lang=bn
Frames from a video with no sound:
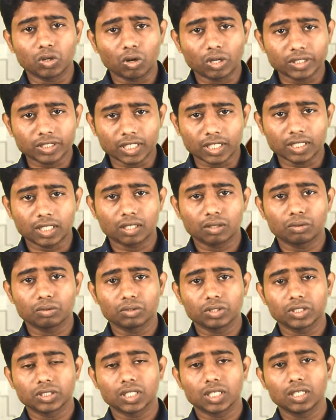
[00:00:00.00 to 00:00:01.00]
নলেজ গ্যাদার
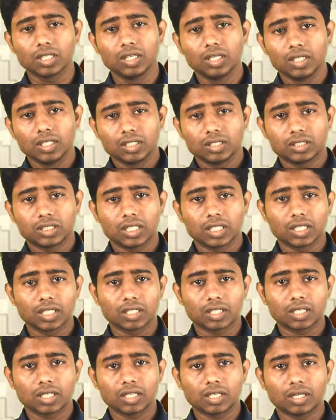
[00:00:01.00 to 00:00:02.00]
করতে চান সেই
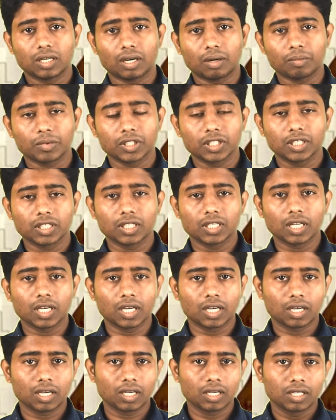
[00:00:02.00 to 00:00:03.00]
ক্ষেত্রে আমাদের
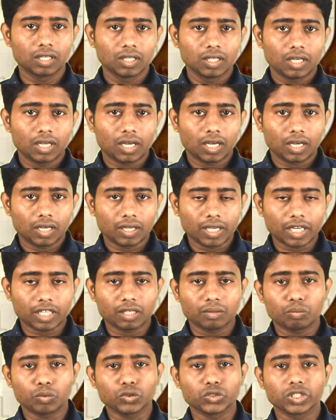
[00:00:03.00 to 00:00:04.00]

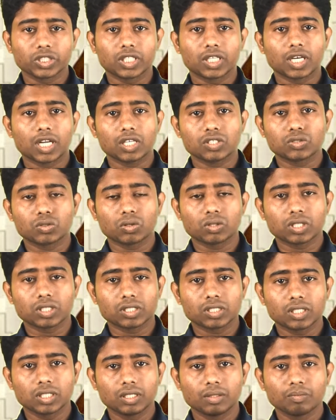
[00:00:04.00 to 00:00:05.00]
একটা প্রজেক্টের কাজ
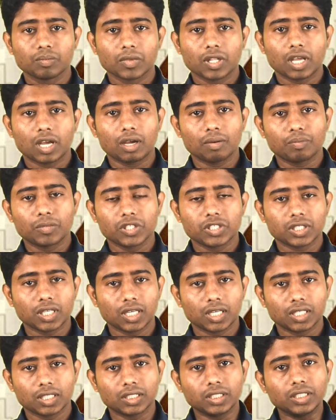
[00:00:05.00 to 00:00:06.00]
চলতেছে আপনি
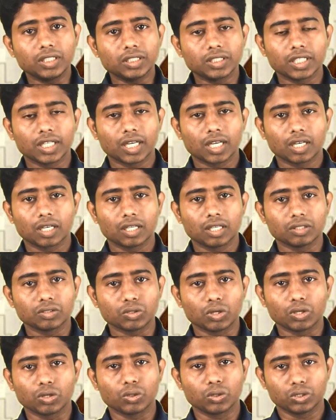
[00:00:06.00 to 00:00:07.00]
চাইলে সেখানে
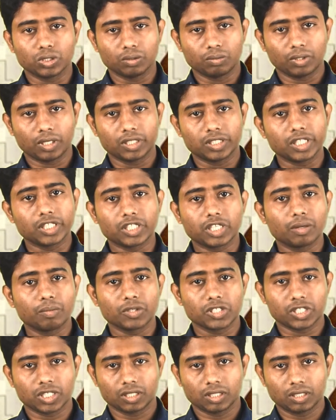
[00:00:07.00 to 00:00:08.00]
জয়েন করতে পারেন সেই
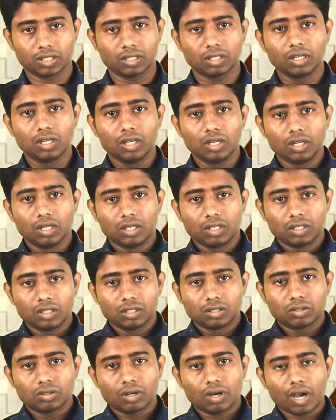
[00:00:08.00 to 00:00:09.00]
টিমের সাথে
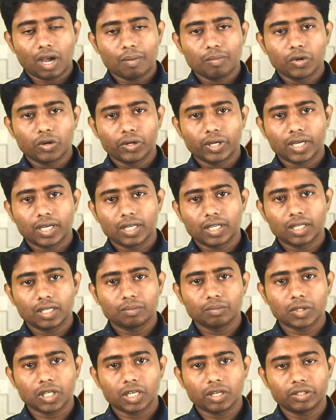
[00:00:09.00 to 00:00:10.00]
তো আমি ওইখানে
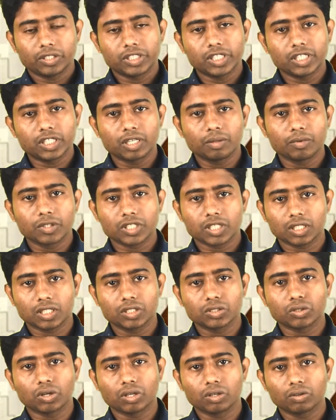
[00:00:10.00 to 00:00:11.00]
সেই টিমের
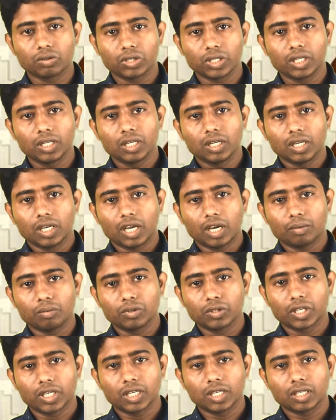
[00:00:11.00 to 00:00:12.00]
সাথে জয়েন করি
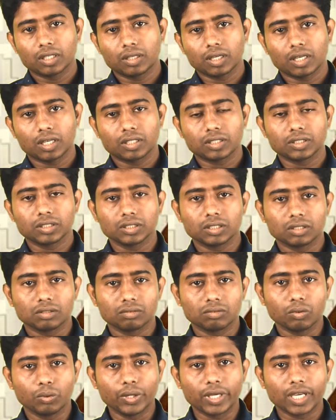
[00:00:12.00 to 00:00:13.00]
এবং কি
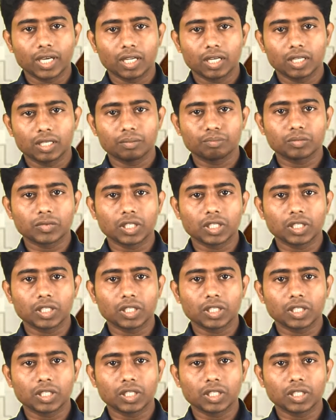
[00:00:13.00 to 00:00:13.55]
ওইখানে